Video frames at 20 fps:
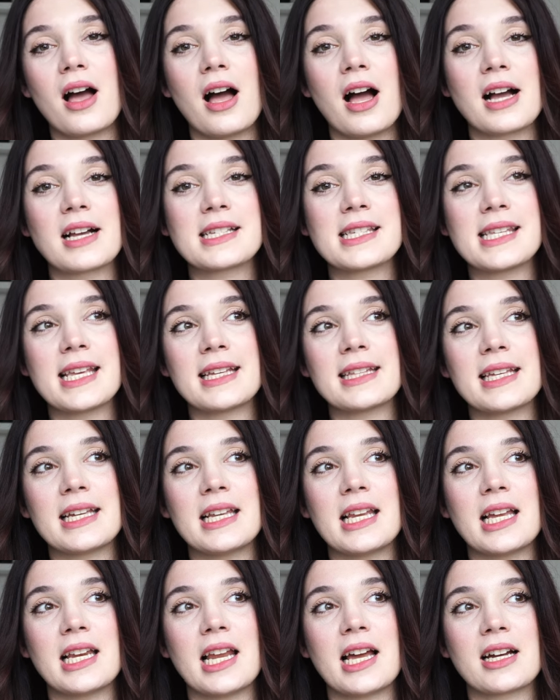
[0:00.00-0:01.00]
anksiyete
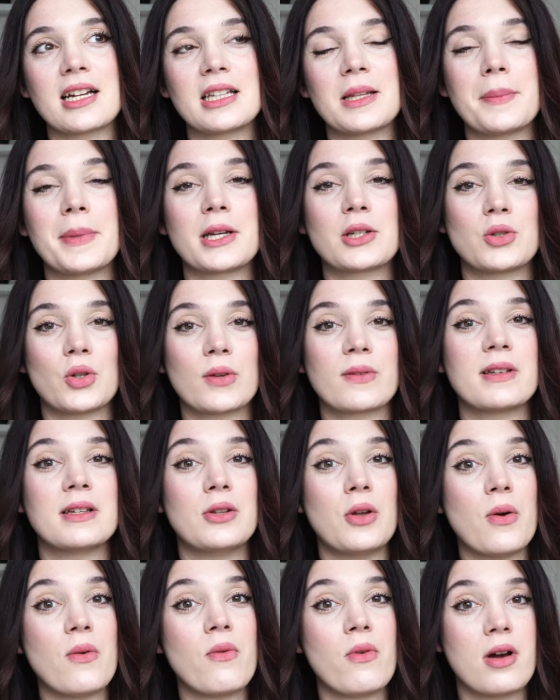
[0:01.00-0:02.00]
ile alakalı pek çok
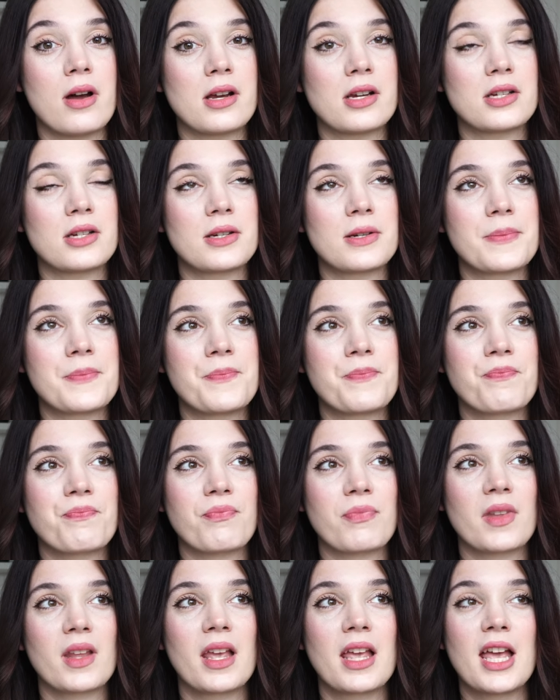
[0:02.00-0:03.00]
videom var.
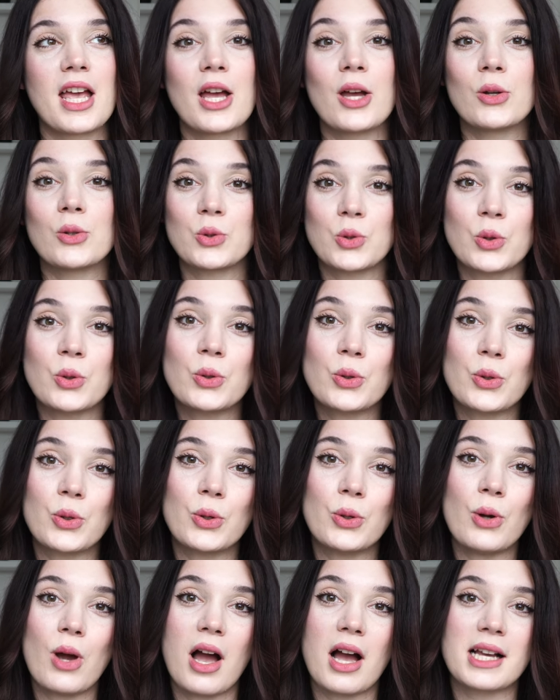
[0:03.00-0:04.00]

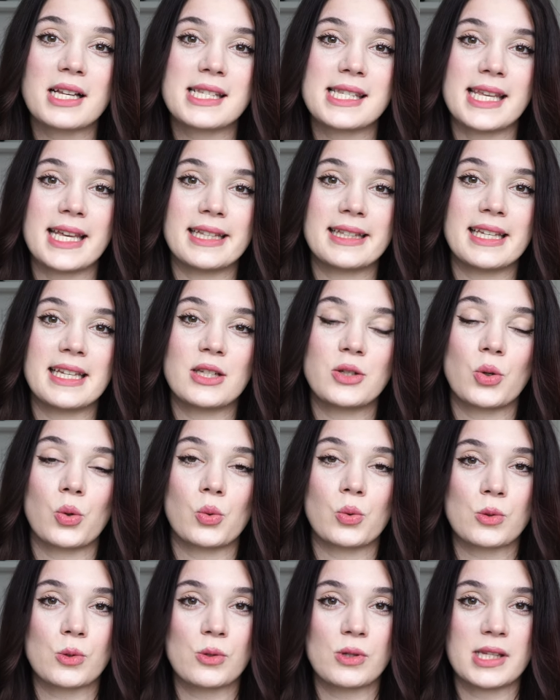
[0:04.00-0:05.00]
Çünkü anksiyeteyi
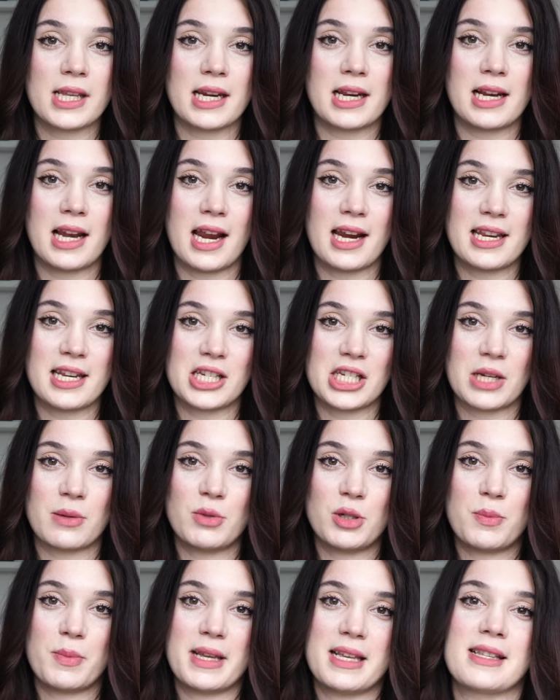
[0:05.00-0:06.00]
çok uzun seneler
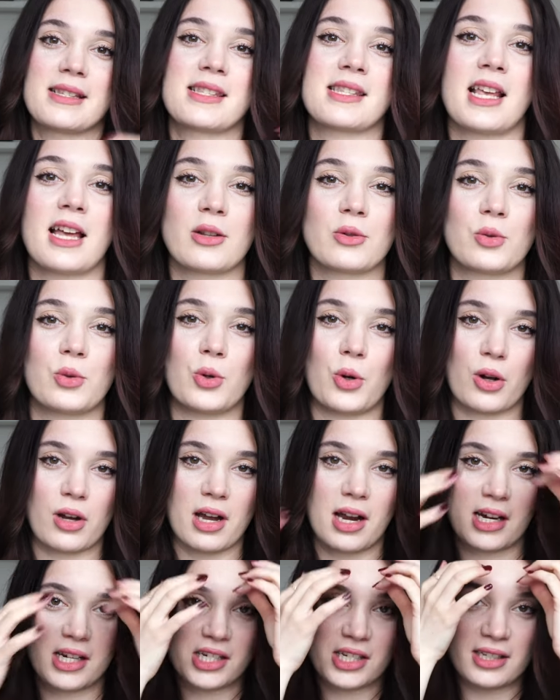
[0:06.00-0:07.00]
yaşamış bir insan duruyor
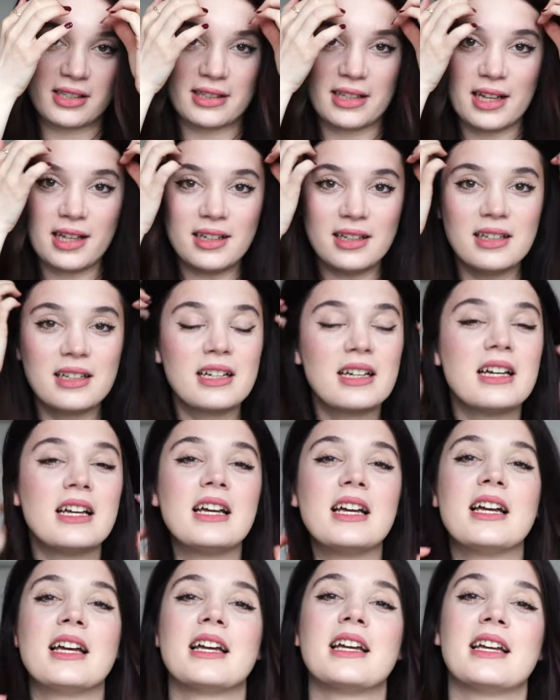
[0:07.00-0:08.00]
karşında.
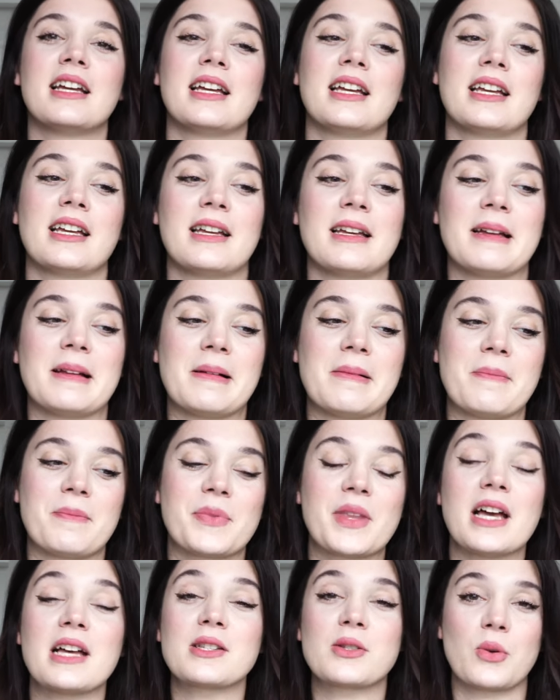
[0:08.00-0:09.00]
Ee,
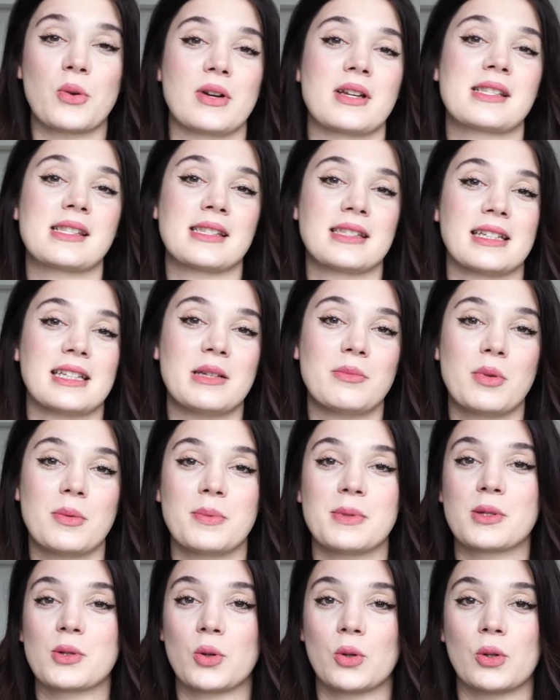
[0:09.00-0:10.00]
daha sonrasında da bir
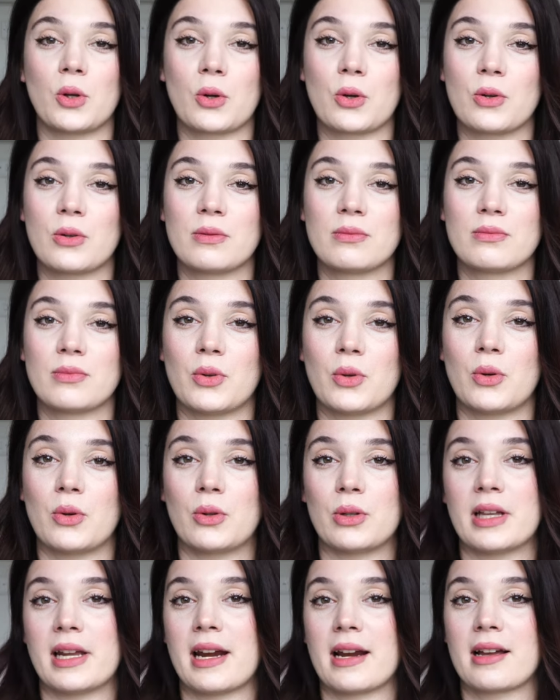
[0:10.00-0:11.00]
psikolog
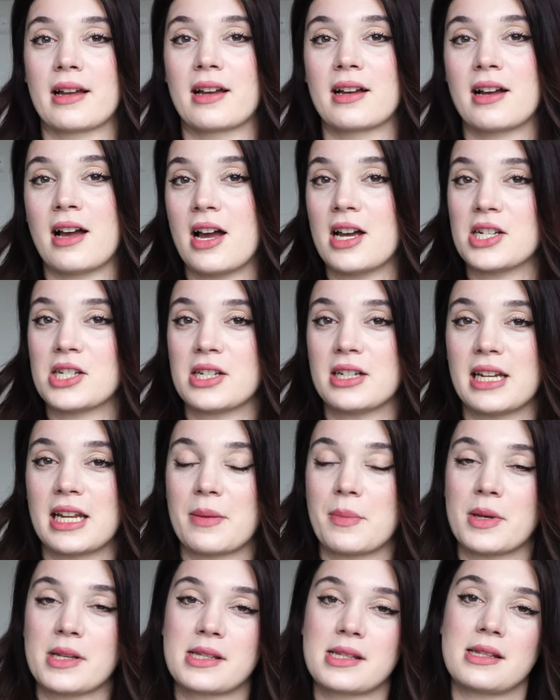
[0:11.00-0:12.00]
olarak
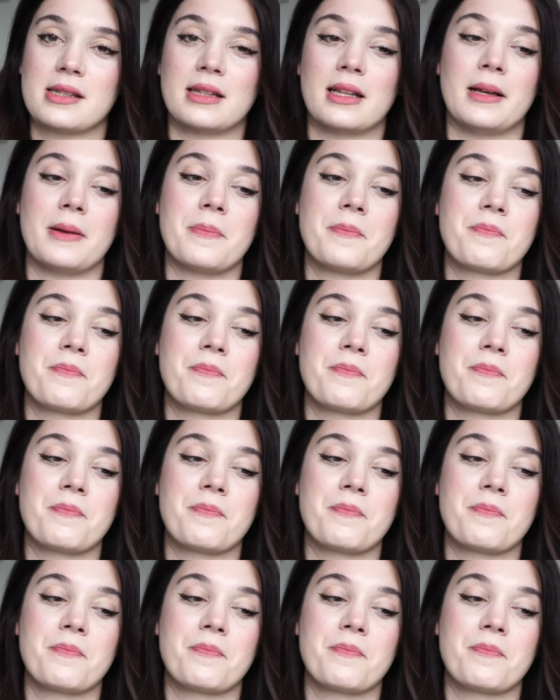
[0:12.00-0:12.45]
karşındayım aslında.